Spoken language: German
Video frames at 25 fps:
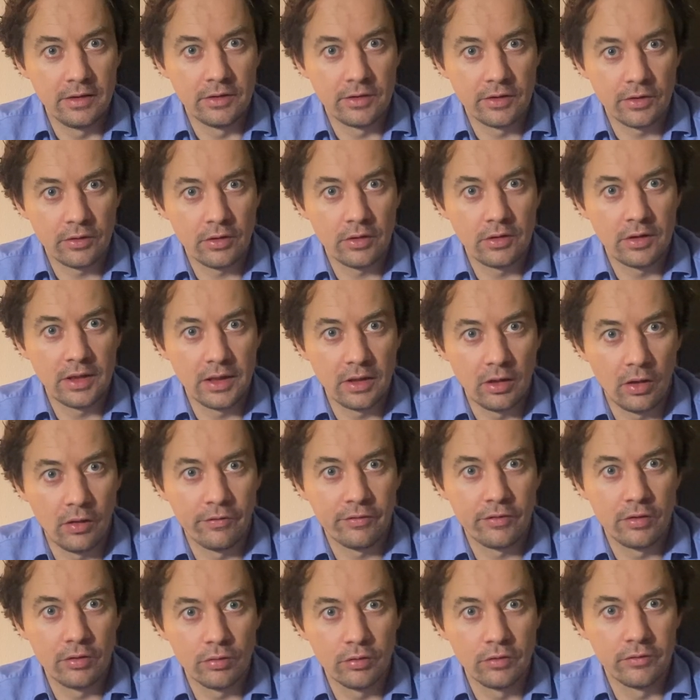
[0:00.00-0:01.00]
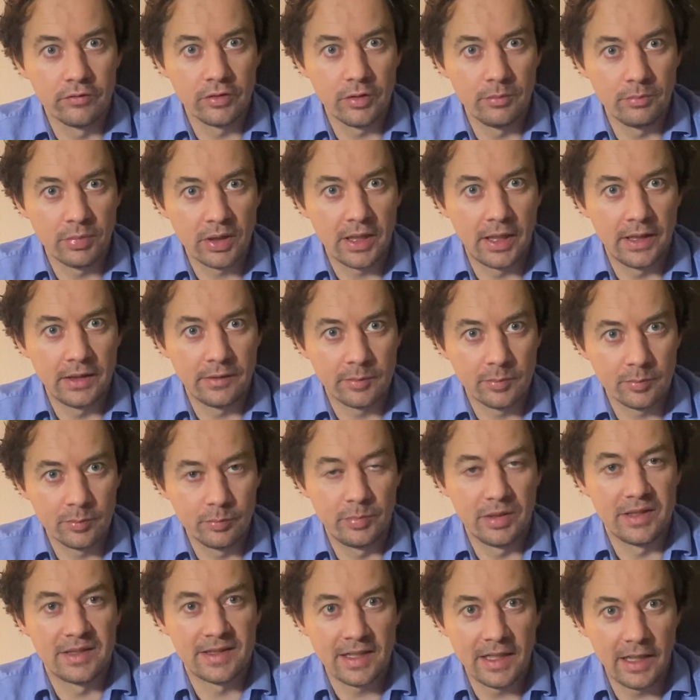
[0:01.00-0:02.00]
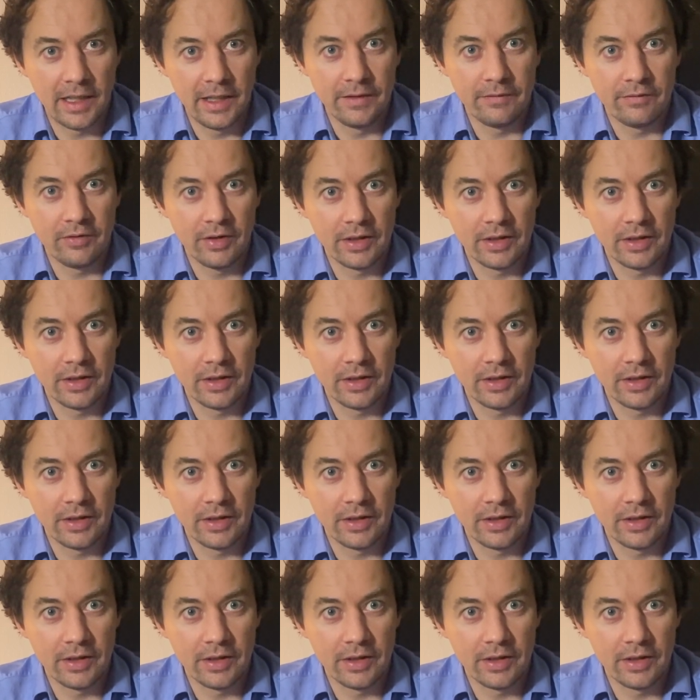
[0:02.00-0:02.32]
sondern den aufgerufenen Preis bezahlt,